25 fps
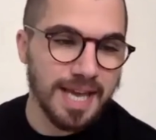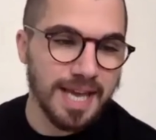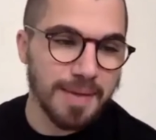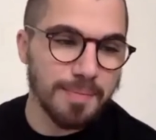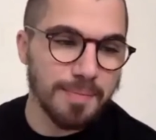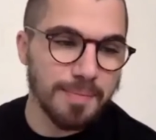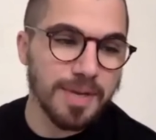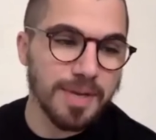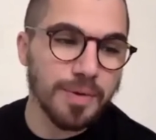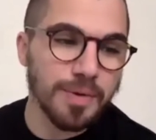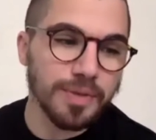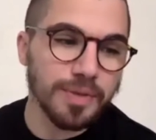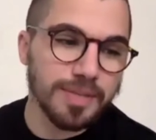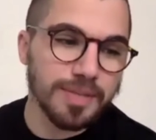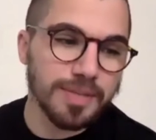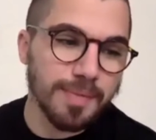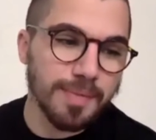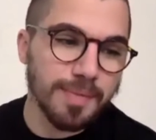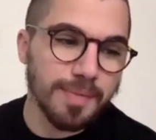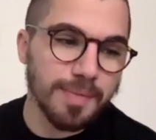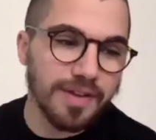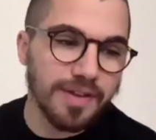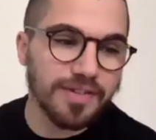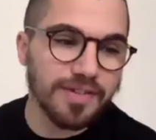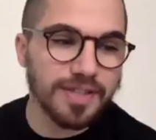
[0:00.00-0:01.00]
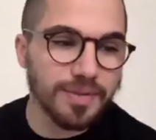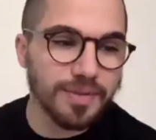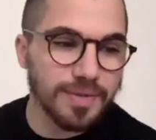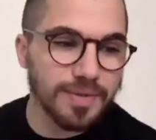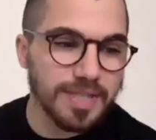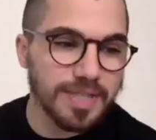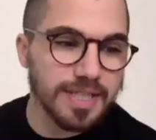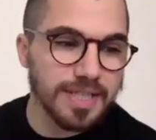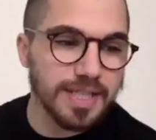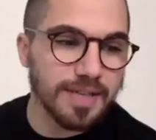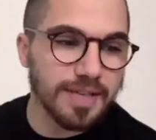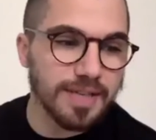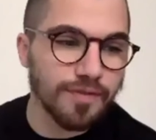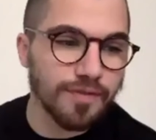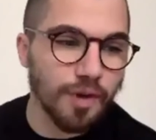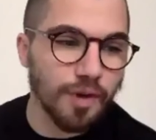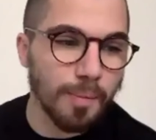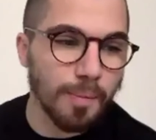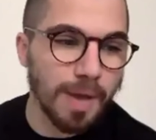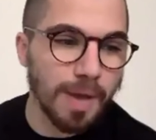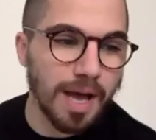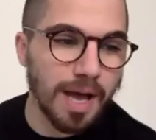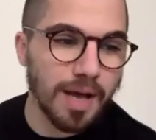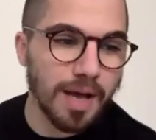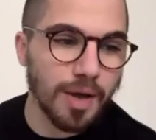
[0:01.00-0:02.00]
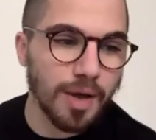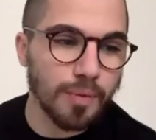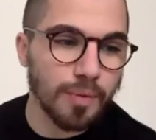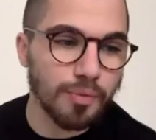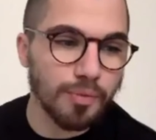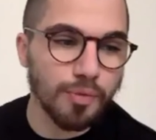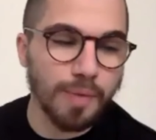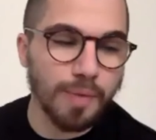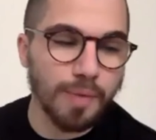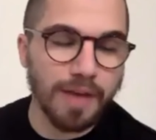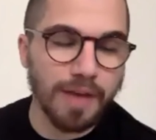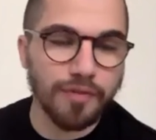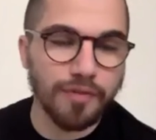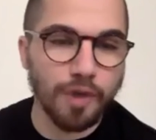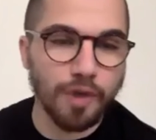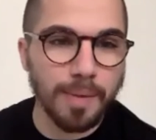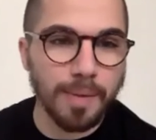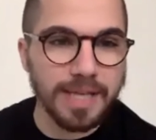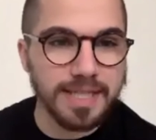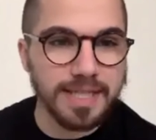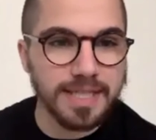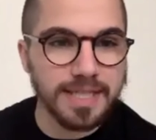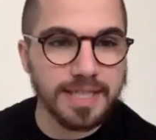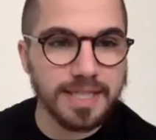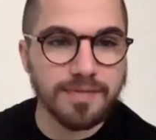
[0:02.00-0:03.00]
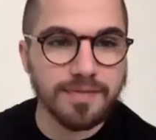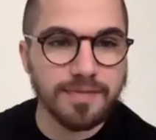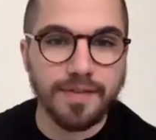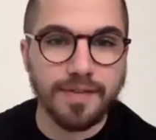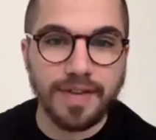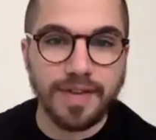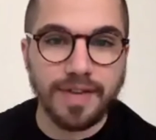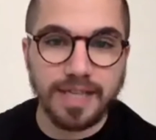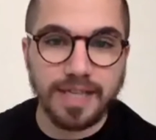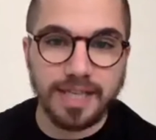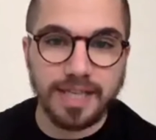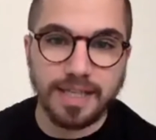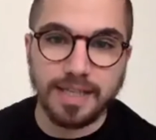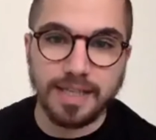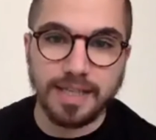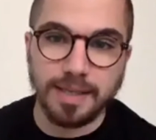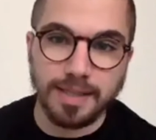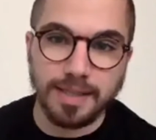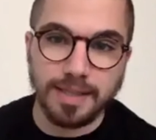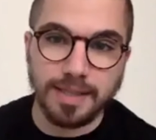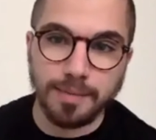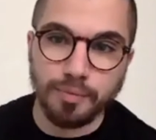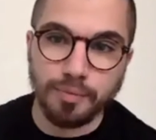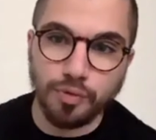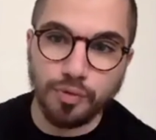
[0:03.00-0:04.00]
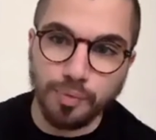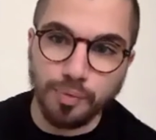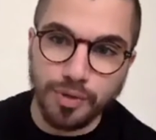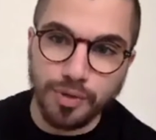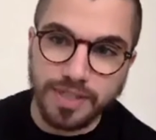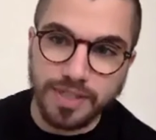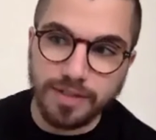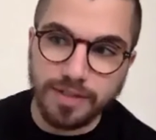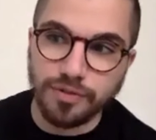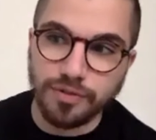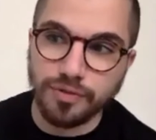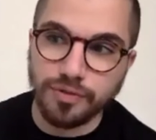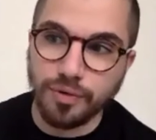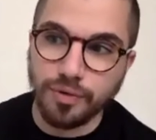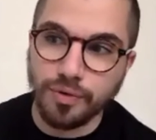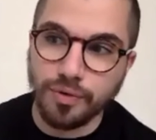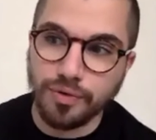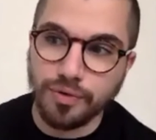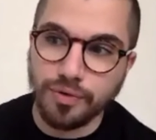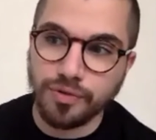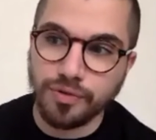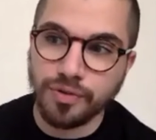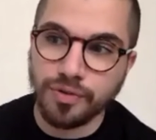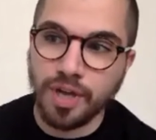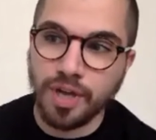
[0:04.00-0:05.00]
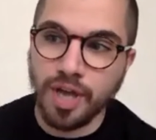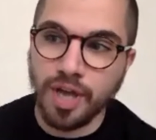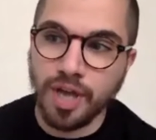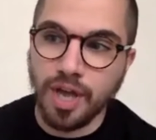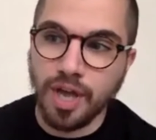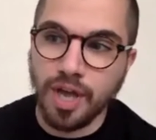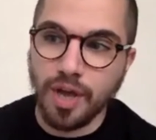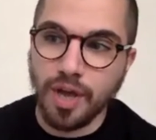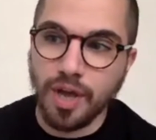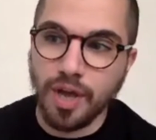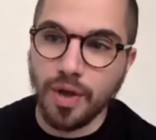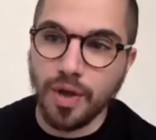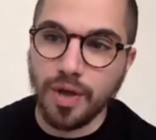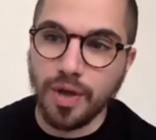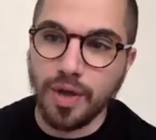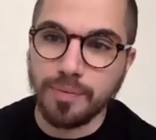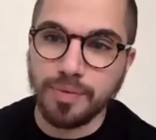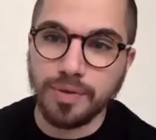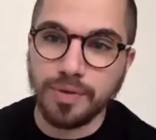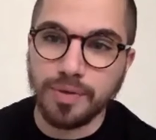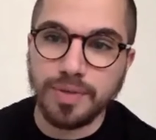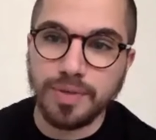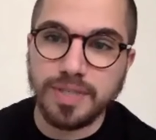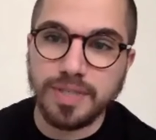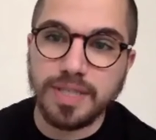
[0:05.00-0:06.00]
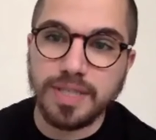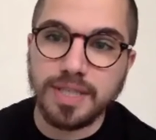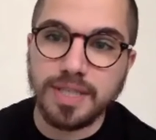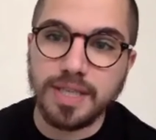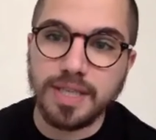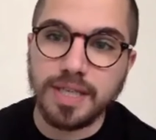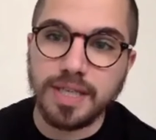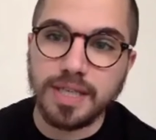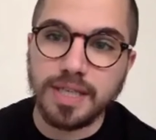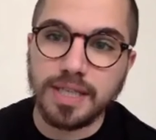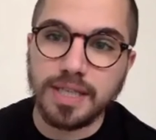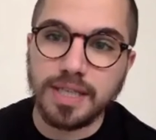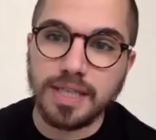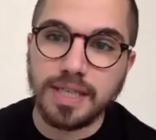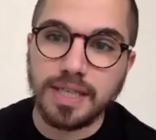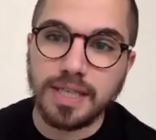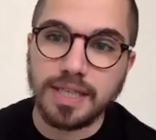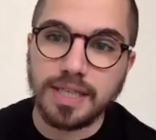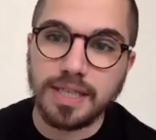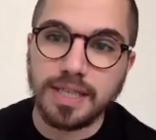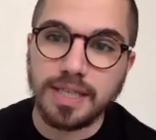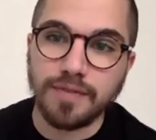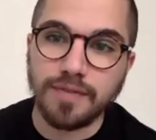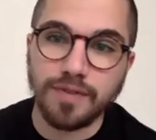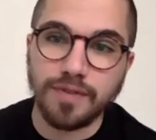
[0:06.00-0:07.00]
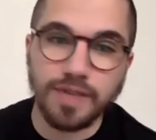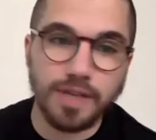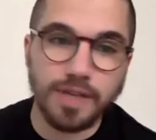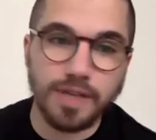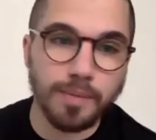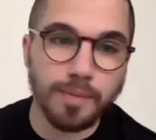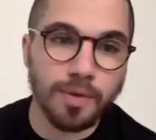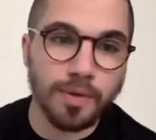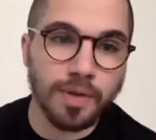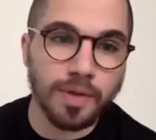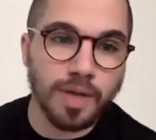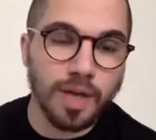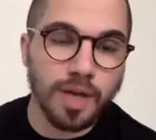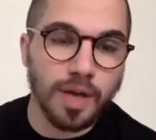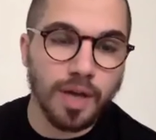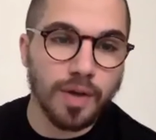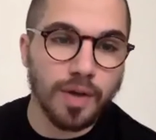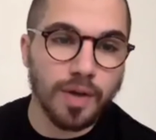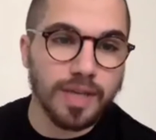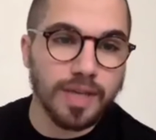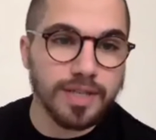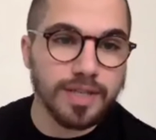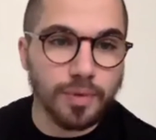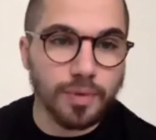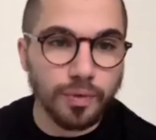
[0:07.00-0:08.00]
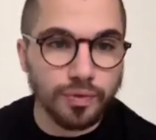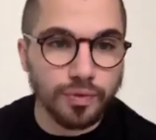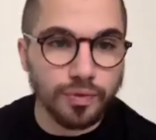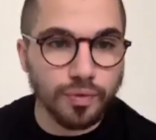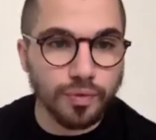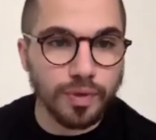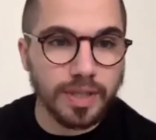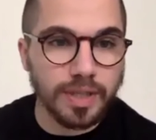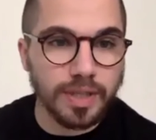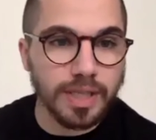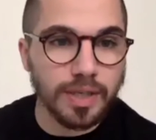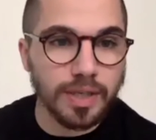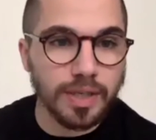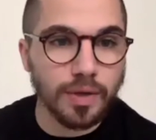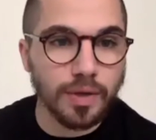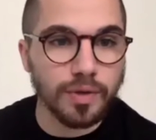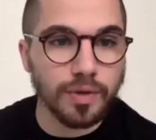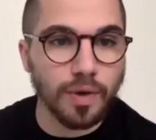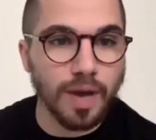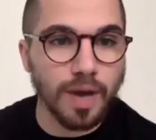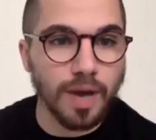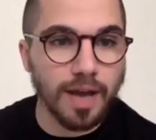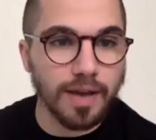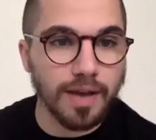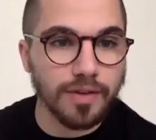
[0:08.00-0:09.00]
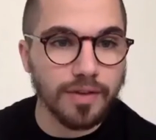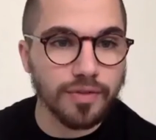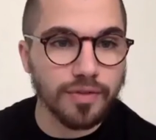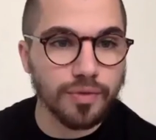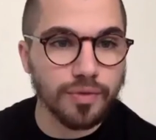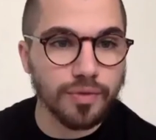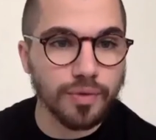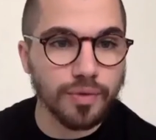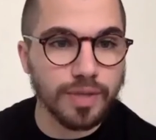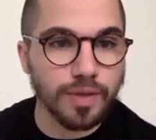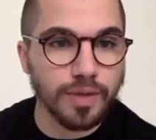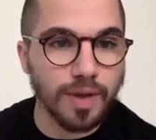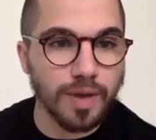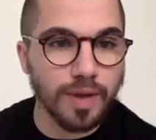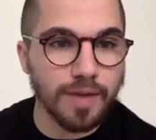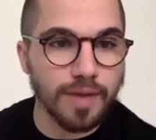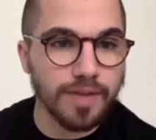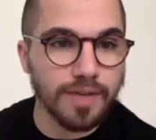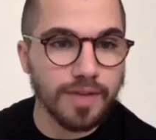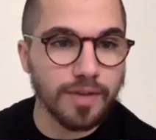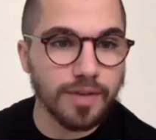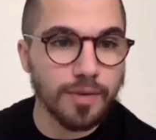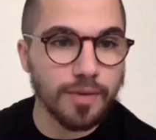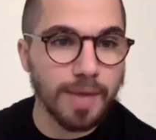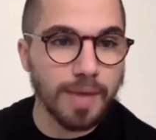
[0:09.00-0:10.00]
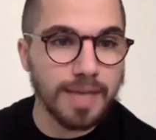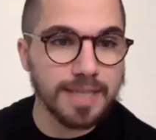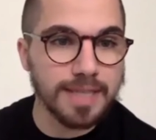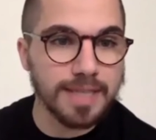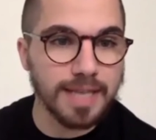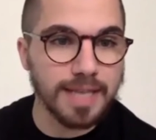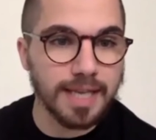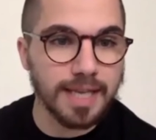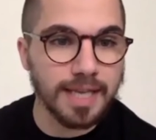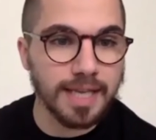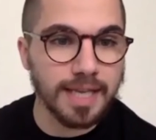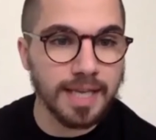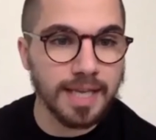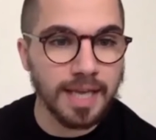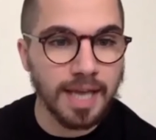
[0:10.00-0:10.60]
Mais on imagine aussi des formats plus performatifs avec des, plus petites jauges et puis aussi des, des, films qui seront tournés dans la région et dans la ville de Marseille.